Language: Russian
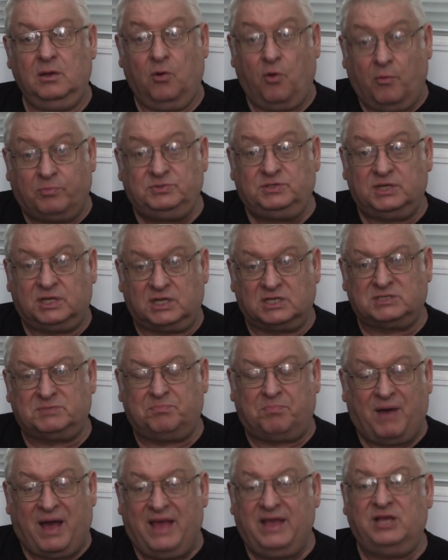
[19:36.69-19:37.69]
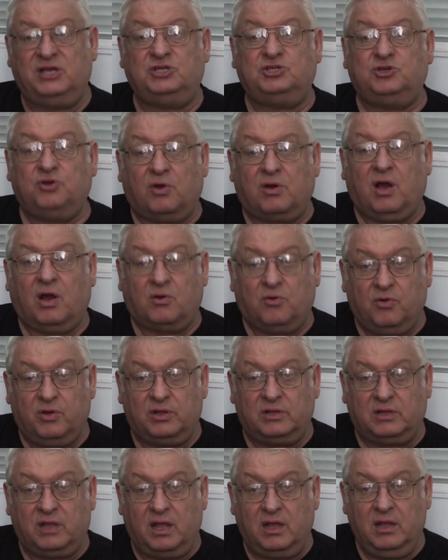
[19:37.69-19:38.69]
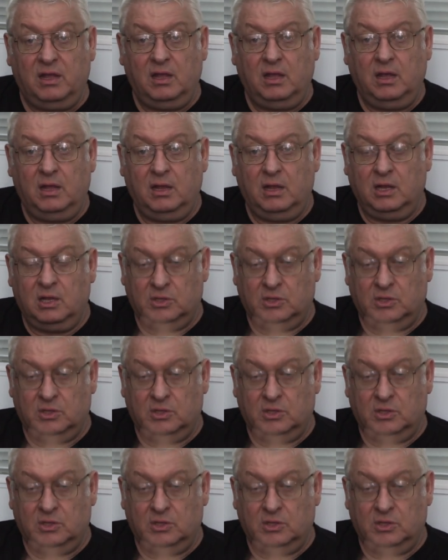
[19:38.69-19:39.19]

оптики, СПА и еще какой-то. Угу.